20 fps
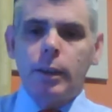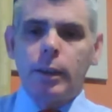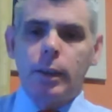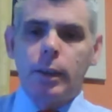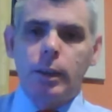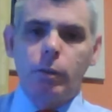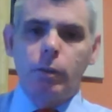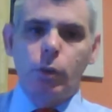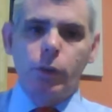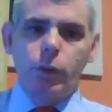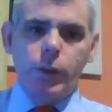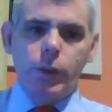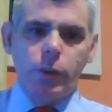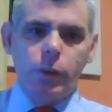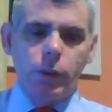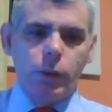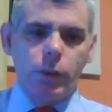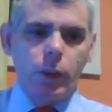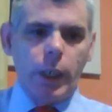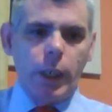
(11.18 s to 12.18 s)
alle
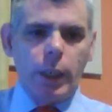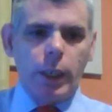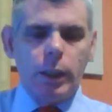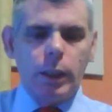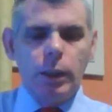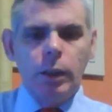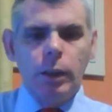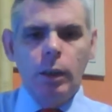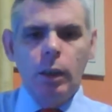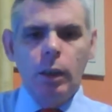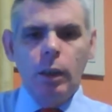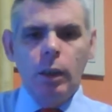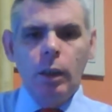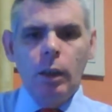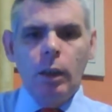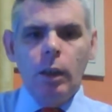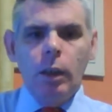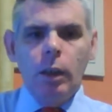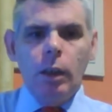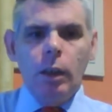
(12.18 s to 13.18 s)
rivoluzioni solari,
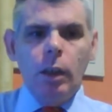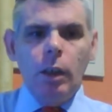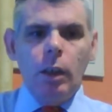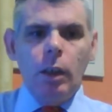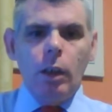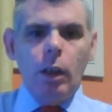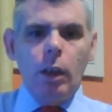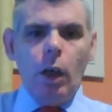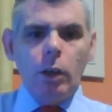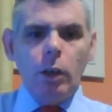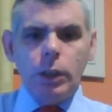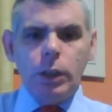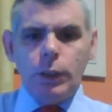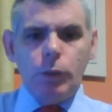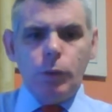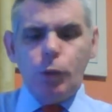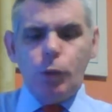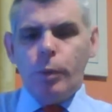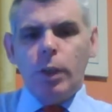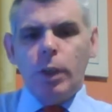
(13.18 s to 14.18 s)
oggi
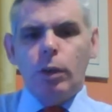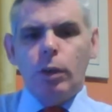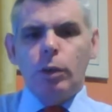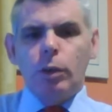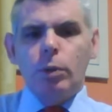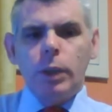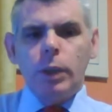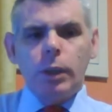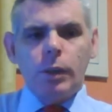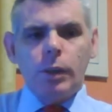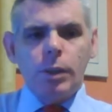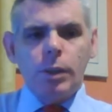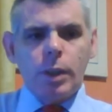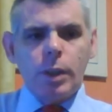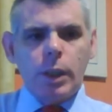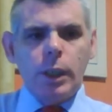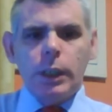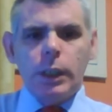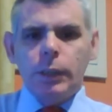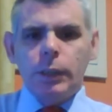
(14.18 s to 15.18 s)
vi spiego alcune cose
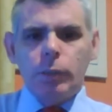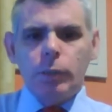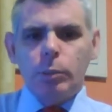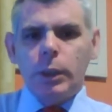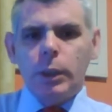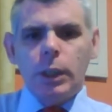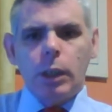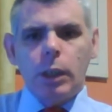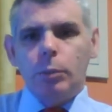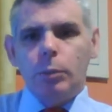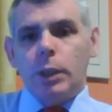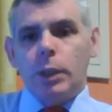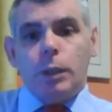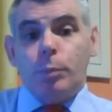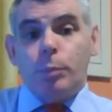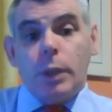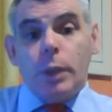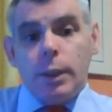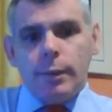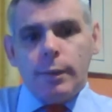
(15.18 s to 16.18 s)
relativamente alla mia
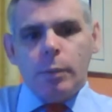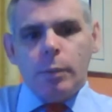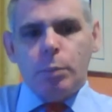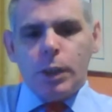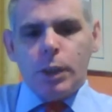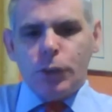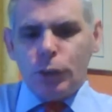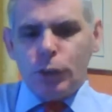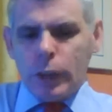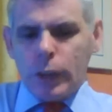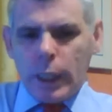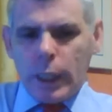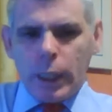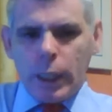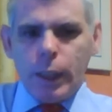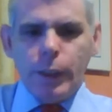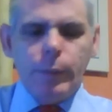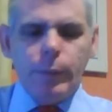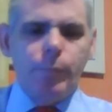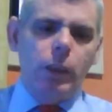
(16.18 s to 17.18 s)
esperienza
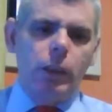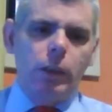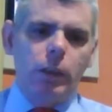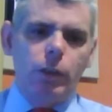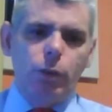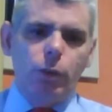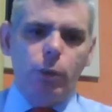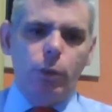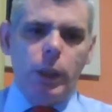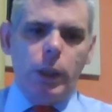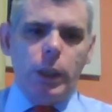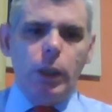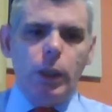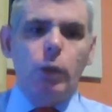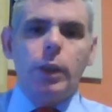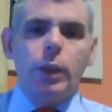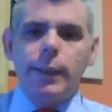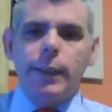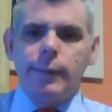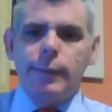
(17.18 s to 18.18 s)
personale sulle
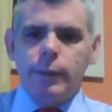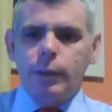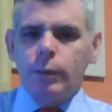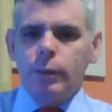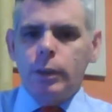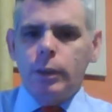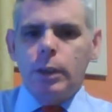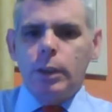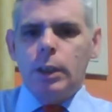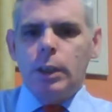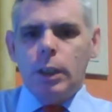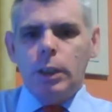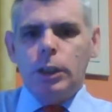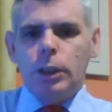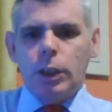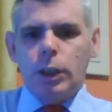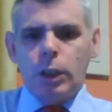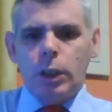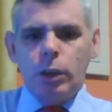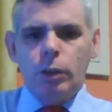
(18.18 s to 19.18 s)
rilocazioni del
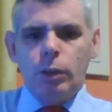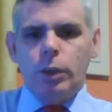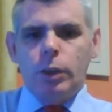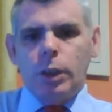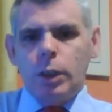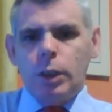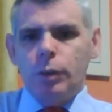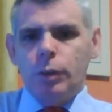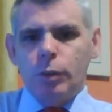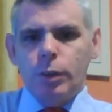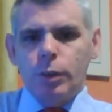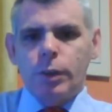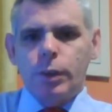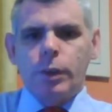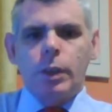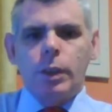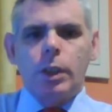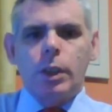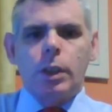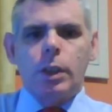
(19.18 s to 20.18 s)
cielo di
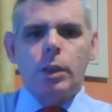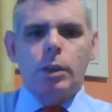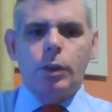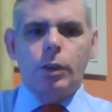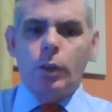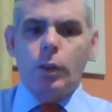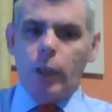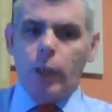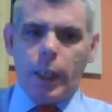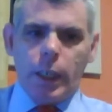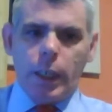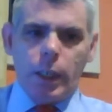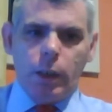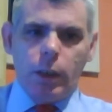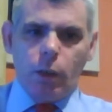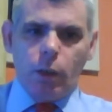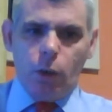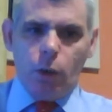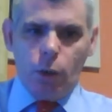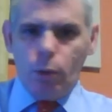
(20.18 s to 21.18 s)
rivoluzione
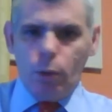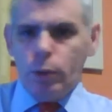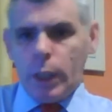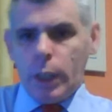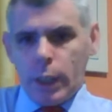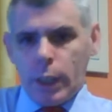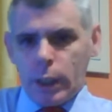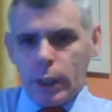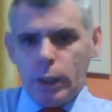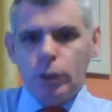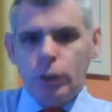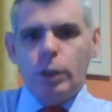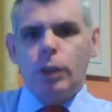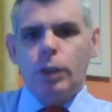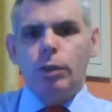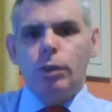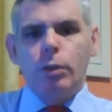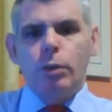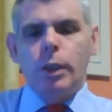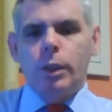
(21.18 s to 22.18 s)
solare o lunare, cioè
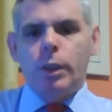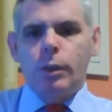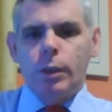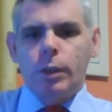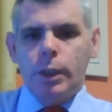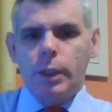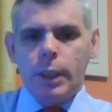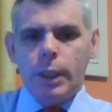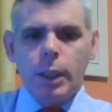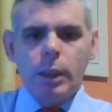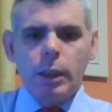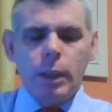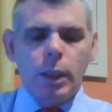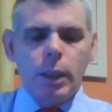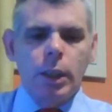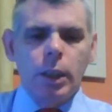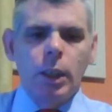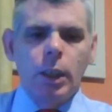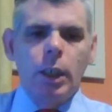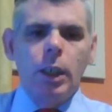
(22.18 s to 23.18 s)
sulle
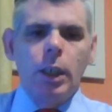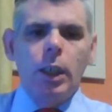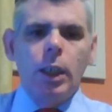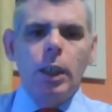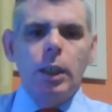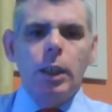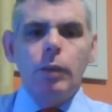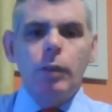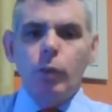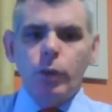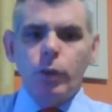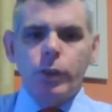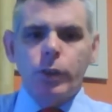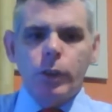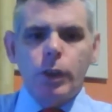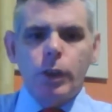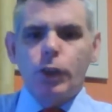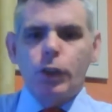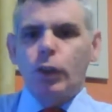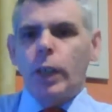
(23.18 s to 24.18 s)
cosiddette
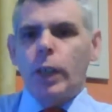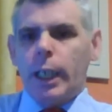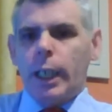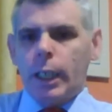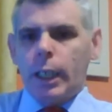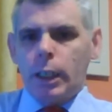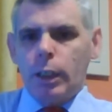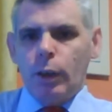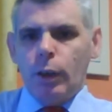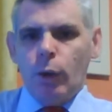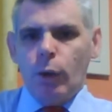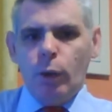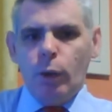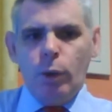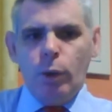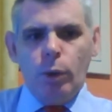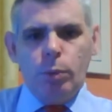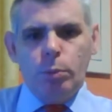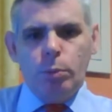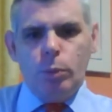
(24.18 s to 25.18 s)
rivoluzioni solari
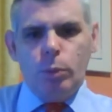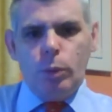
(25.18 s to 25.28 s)
o